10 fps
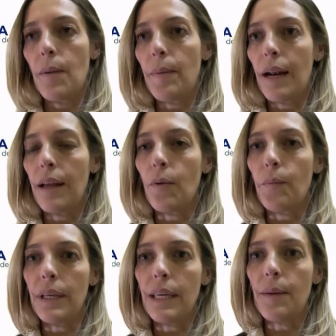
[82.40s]
para las
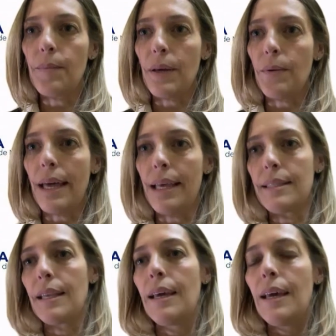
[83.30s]
compañías
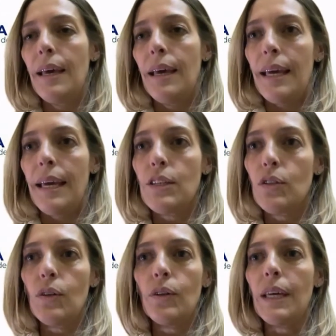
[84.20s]
privadas.
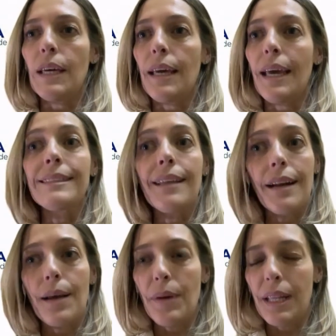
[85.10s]
Eso eh,
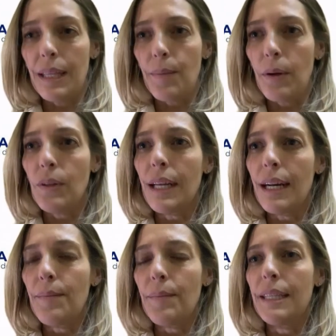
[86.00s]
externamente, pero
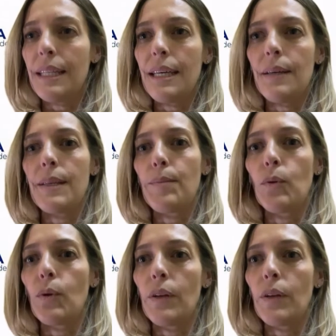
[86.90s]
internamente se produjeron